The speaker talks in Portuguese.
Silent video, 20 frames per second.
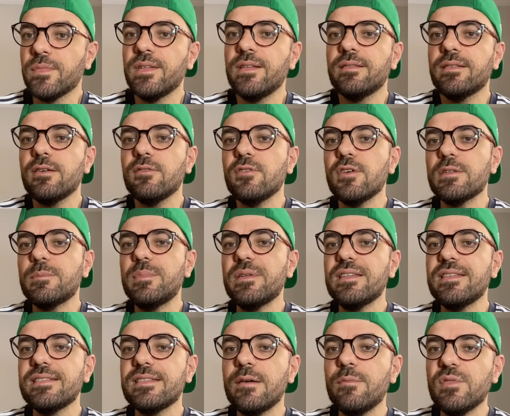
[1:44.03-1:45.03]
Então nós
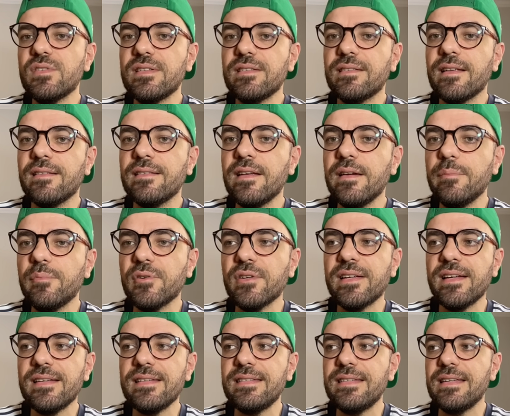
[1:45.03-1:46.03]
precisamos entender
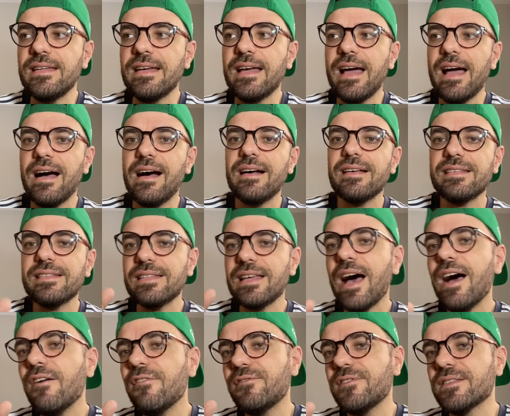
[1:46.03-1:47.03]
porque assim, as
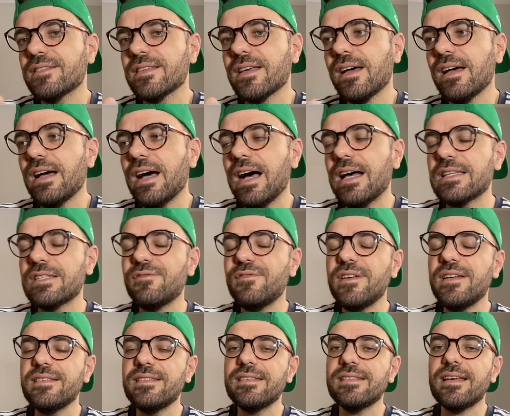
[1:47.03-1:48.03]
SAFs, às
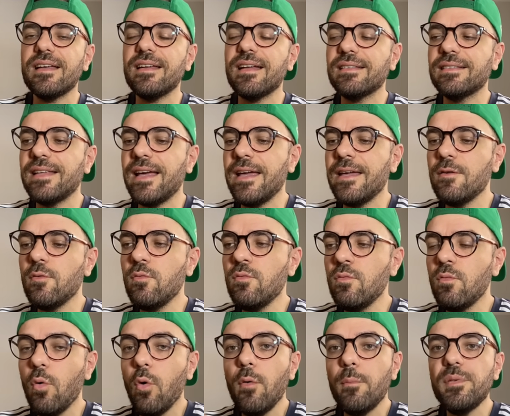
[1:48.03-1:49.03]
vezes ela tem
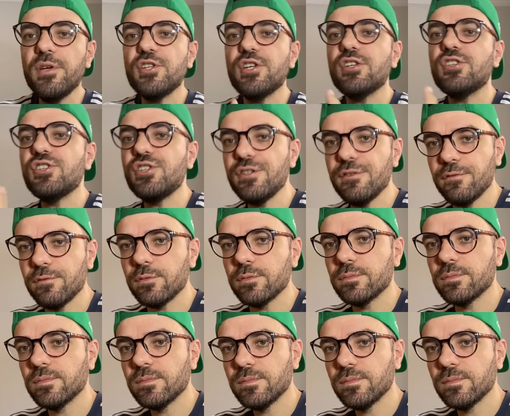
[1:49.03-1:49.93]
um objetivo.